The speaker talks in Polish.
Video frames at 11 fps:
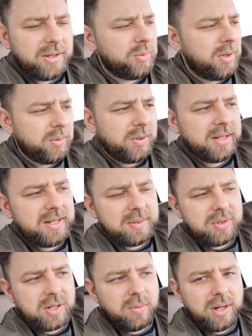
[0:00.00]
Tu akurat jest
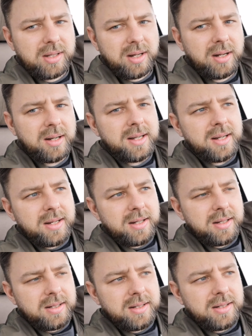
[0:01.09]
przekładnia
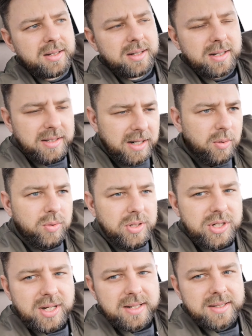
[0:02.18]
e,
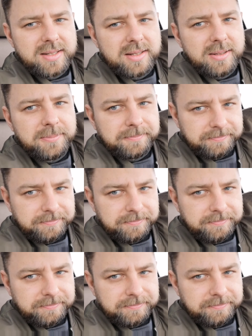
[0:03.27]
hydrauliczna z